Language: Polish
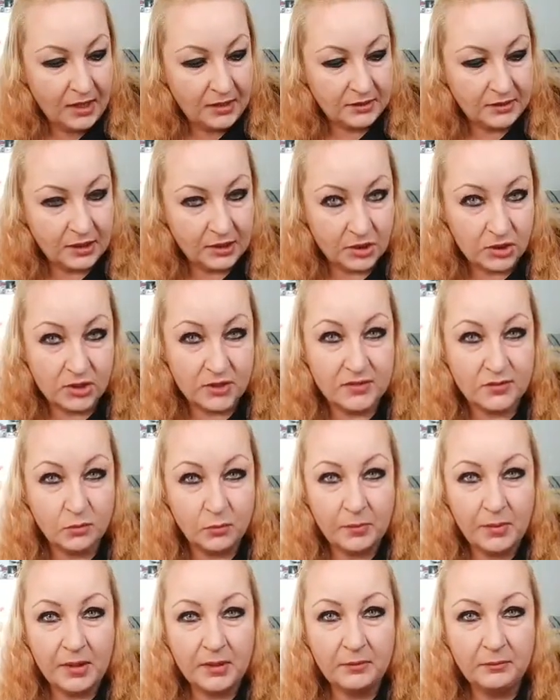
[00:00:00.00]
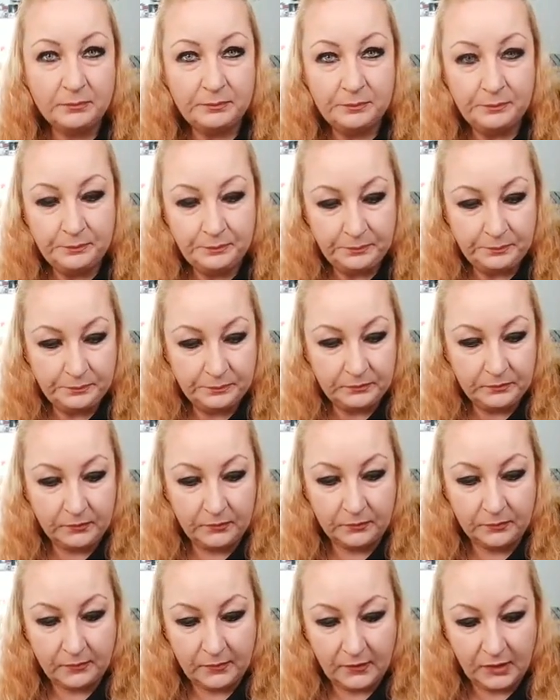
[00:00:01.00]
Także super.
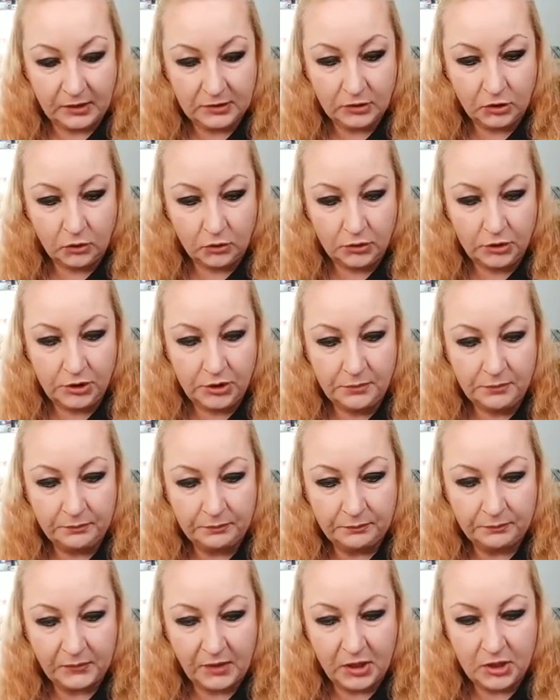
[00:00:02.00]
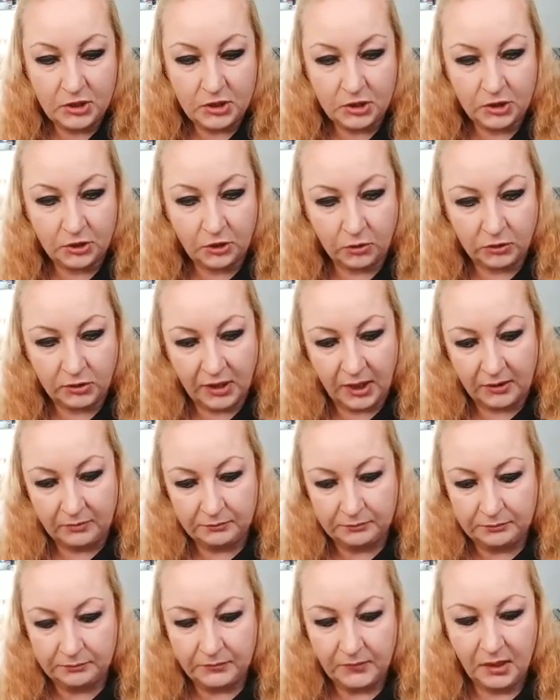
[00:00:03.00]
Mm, no i środa,
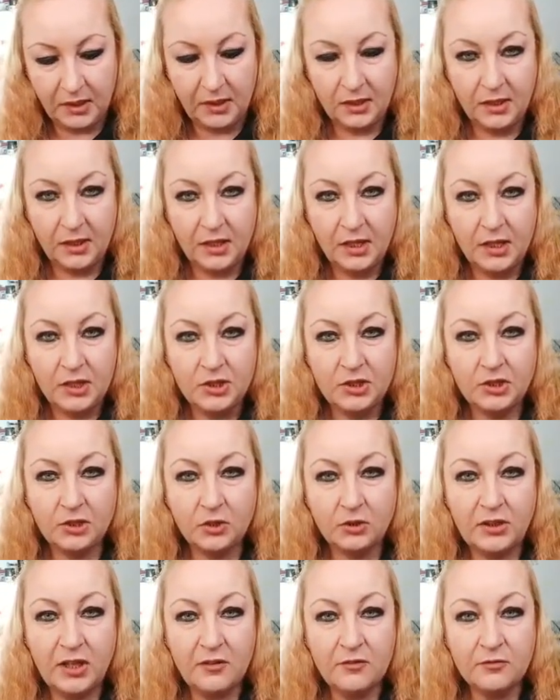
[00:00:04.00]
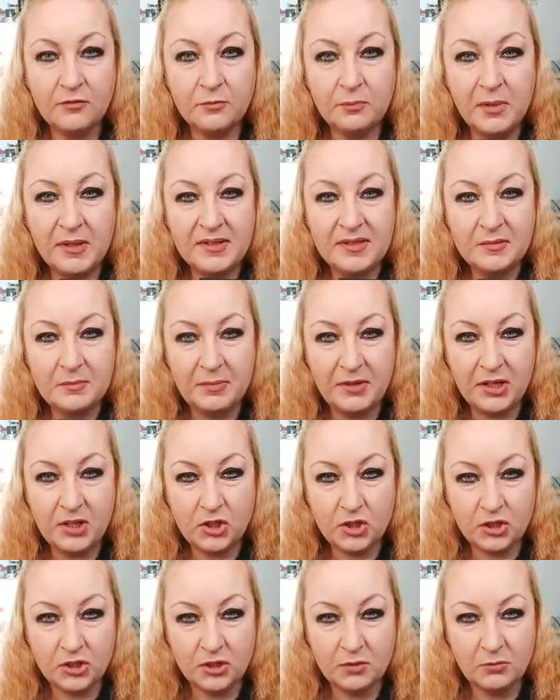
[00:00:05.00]
Środa w
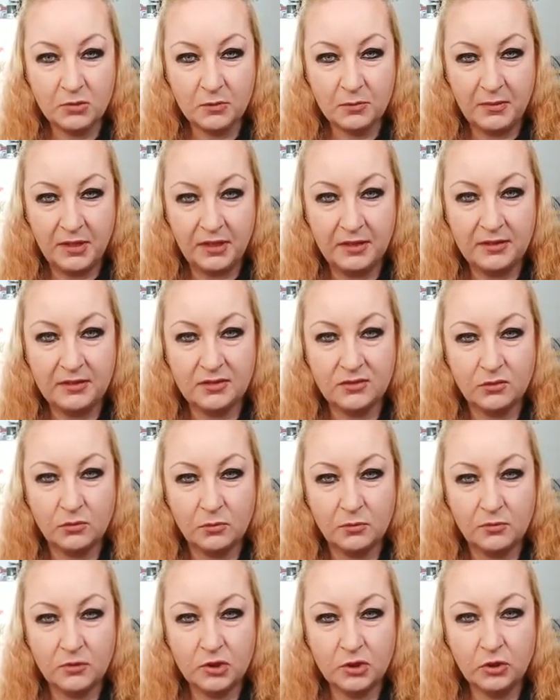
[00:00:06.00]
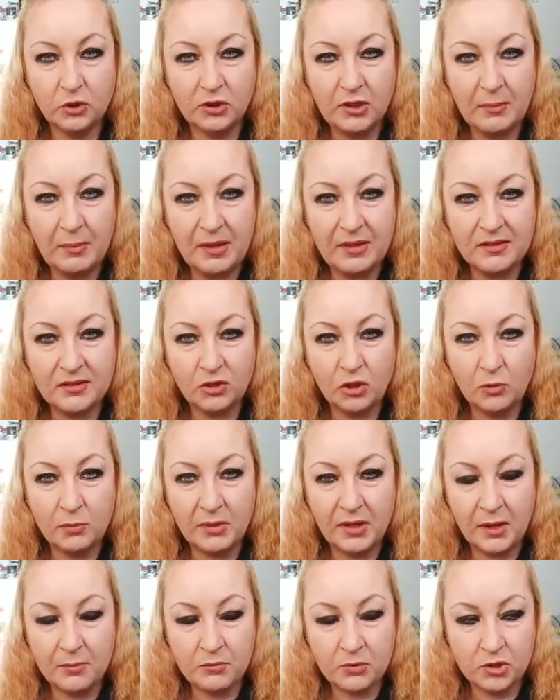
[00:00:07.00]
bezpiecznym miejscu. Środa bardzo
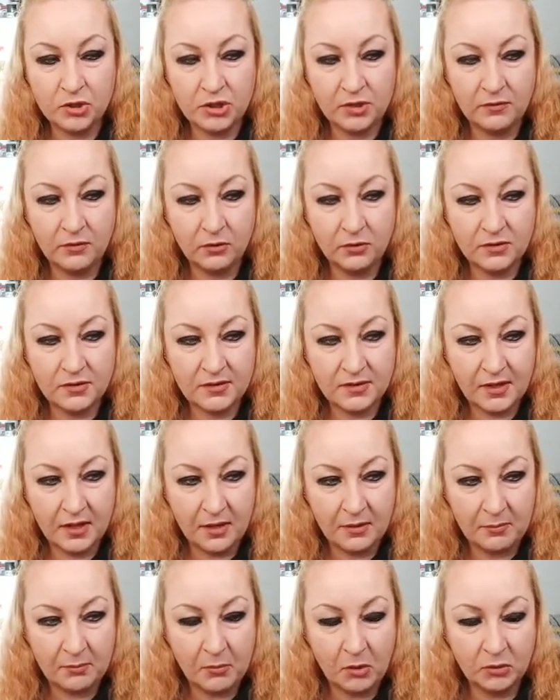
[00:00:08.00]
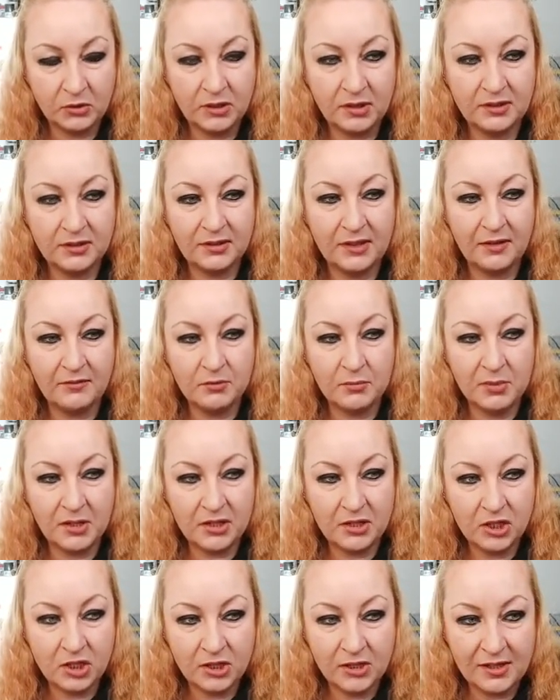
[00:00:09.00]
dobra przy dziewiątce monet na
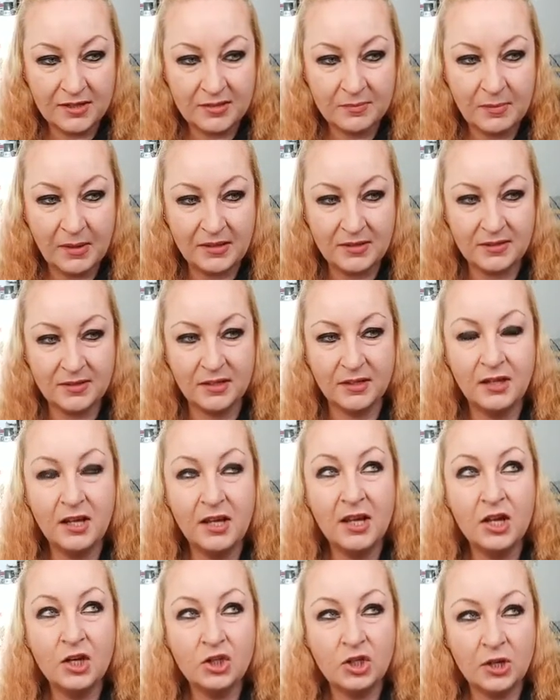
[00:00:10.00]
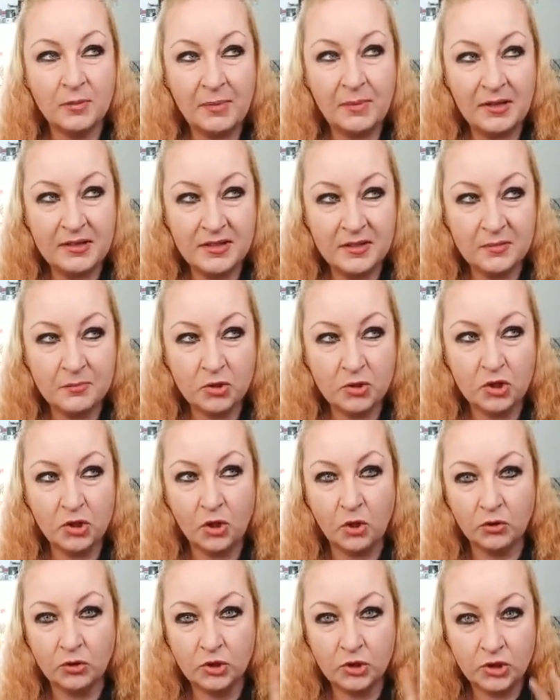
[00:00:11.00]
wybranie się na spacer, czerpanie z
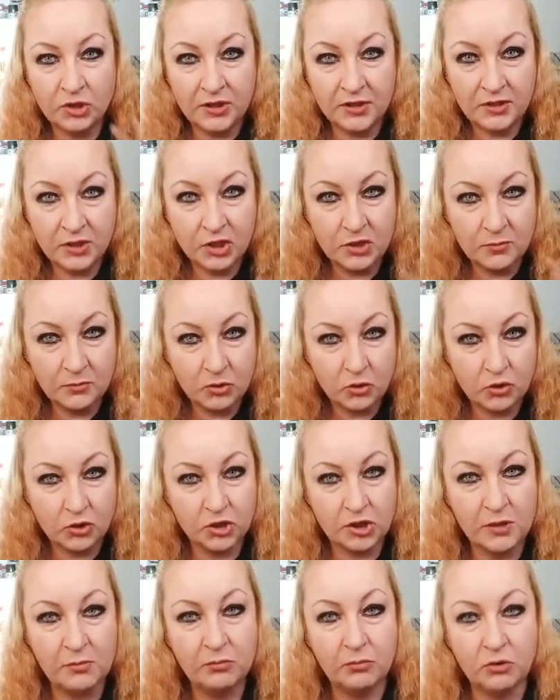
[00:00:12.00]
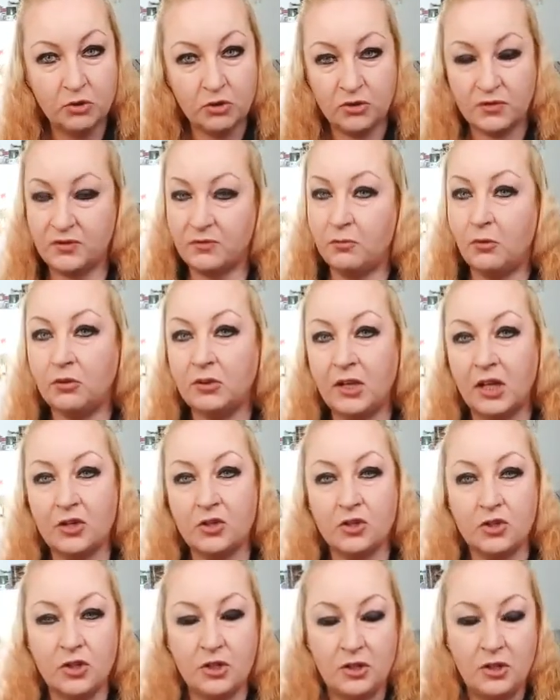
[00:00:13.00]
przyrody, czy jest zimno, czy ciepło, czy słota,
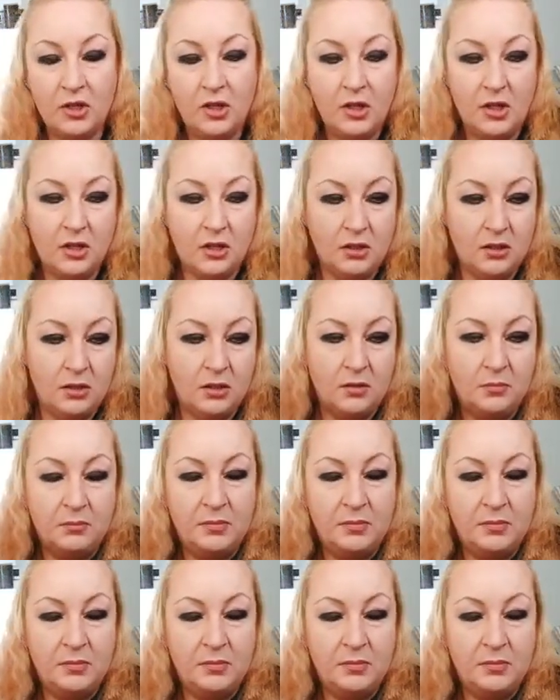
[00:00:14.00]
czy y,